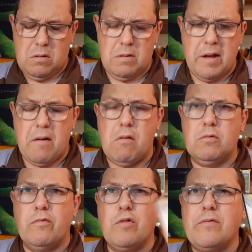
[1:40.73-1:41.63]
Ouais, on,
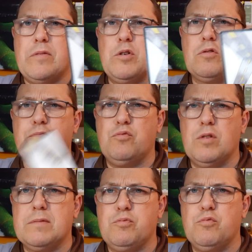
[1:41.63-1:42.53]
voit vraiment que pour
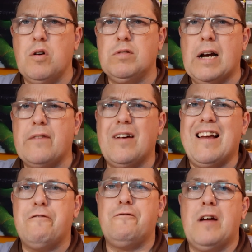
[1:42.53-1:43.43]
moi, pour moi, on arrive à
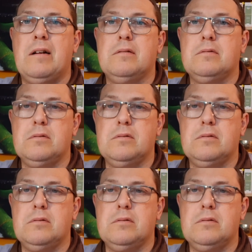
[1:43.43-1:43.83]
la fin